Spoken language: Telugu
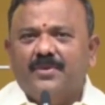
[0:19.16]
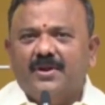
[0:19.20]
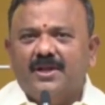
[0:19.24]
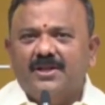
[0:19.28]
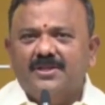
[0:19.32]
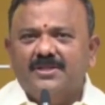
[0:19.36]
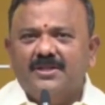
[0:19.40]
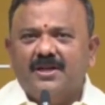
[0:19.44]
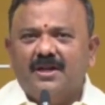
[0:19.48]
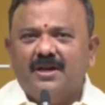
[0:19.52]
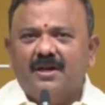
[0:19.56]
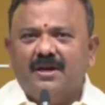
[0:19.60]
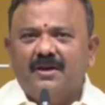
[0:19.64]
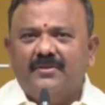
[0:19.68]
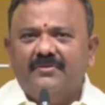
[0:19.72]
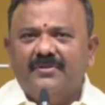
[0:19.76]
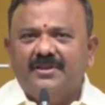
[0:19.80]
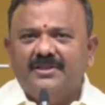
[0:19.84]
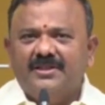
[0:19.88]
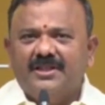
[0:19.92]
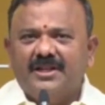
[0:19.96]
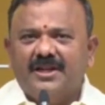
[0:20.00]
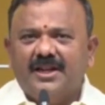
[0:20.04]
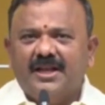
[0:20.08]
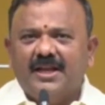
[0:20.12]
ప్రజా
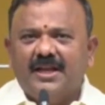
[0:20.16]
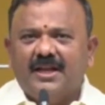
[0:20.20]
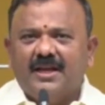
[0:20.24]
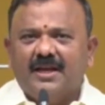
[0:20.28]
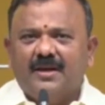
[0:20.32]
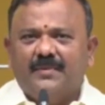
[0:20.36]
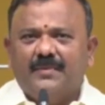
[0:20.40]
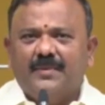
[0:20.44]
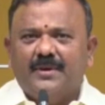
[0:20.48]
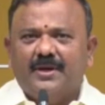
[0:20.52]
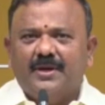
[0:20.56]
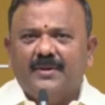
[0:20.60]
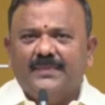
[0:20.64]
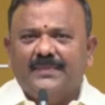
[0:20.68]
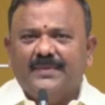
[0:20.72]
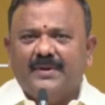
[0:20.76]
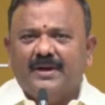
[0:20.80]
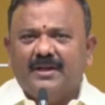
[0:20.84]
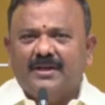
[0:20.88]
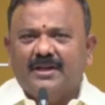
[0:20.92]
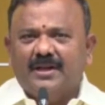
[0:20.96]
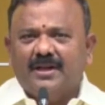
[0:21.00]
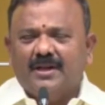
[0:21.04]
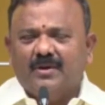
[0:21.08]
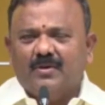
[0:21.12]
వ్యతిరేక
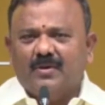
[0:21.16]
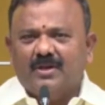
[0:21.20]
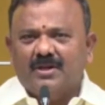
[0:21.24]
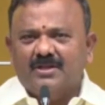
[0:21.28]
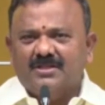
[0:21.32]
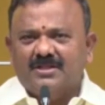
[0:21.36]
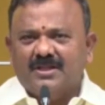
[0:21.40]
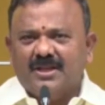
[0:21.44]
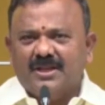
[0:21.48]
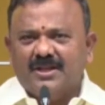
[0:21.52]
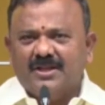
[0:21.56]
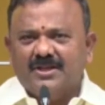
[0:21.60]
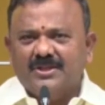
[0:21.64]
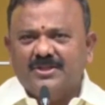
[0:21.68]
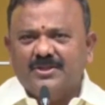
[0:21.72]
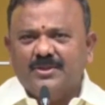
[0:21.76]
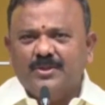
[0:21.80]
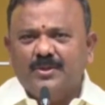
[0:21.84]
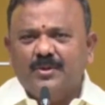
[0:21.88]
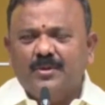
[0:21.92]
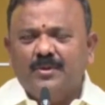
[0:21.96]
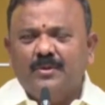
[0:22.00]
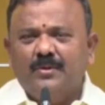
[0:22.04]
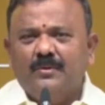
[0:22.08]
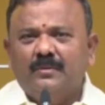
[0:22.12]
పరిపాలన
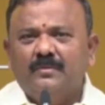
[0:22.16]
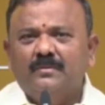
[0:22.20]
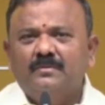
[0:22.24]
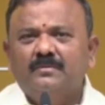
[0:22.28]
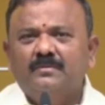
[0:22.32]
కొనసాగిస్తూ